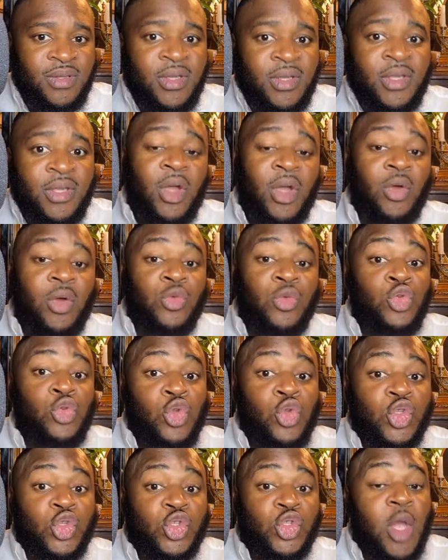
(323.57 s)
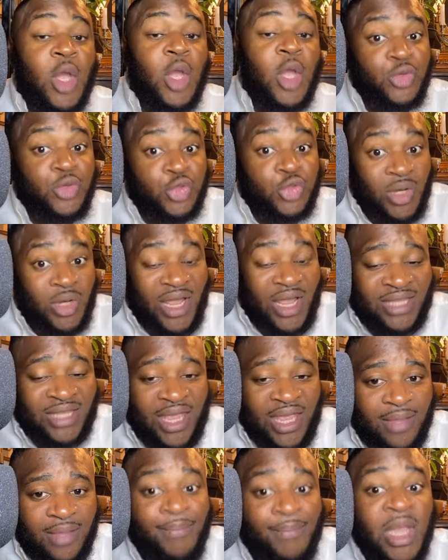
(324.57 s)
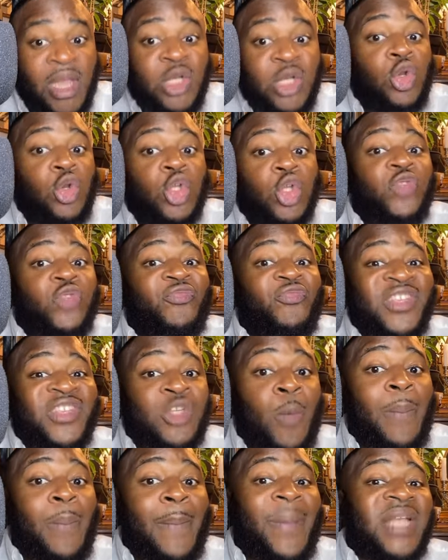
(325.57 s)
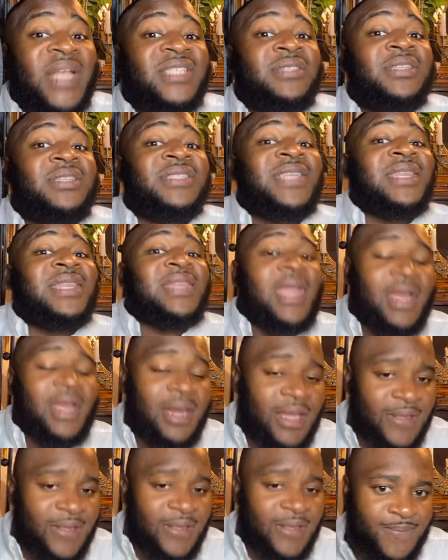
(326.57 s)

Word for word: Donc nous sommes sur la terre, mais nous ne faisons pas partie de cette terre-là.